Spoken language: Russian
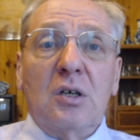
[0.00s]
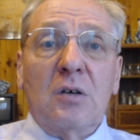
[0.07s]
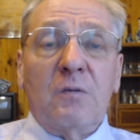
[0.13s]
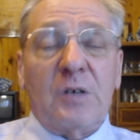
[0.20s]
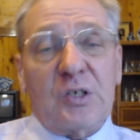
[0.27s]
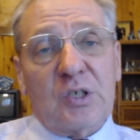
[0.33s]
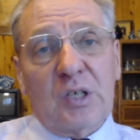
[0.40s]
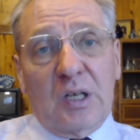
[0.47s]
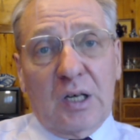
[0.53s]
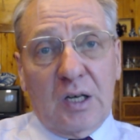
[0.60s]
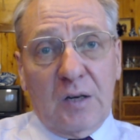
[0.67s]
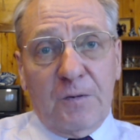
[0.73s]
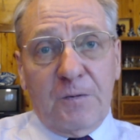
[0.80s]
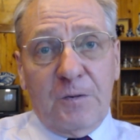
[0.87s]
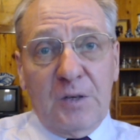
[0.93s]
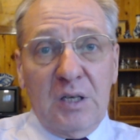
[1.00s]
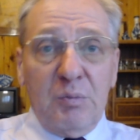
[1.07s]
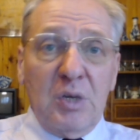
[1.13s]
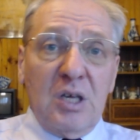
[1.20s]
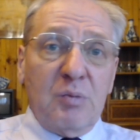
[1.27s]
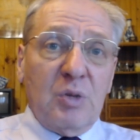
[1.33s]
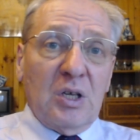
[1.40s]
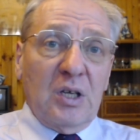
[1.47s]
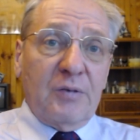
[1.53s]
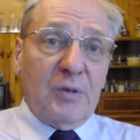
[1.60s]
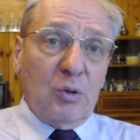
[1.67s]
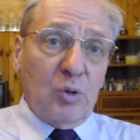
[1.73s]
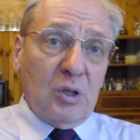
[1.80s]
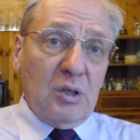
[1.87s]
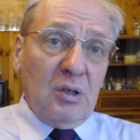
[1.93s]
ваш хирограф, имея белые
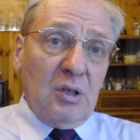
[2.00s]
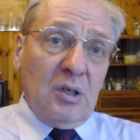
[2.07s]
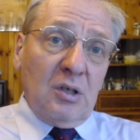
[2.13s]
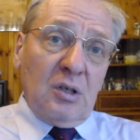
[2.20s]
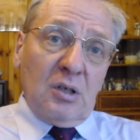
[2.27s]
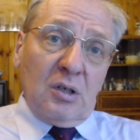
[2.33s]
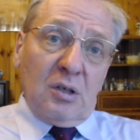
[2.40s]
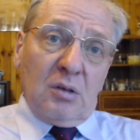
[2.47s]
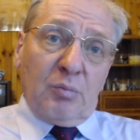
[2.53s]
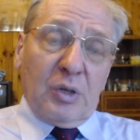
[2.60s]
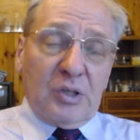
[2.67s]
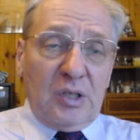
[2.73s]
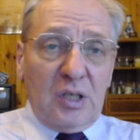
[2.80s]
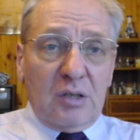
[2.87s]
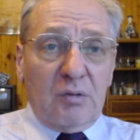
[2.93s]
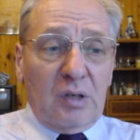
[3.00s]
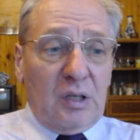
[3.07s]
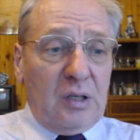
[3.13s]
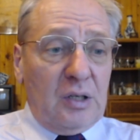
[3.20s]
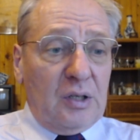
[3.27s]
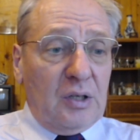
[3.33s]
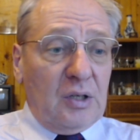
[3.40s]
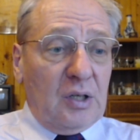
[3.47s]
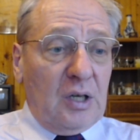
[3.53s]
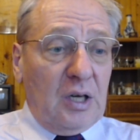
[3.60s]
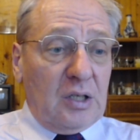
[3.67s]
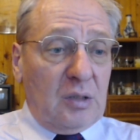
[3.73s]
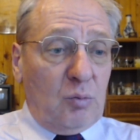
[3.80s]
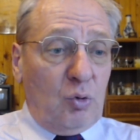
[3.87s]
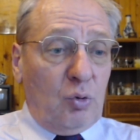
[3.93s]
фигуры, последовал
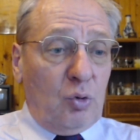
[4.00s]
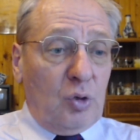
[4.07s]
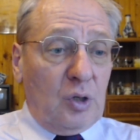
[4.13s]
этому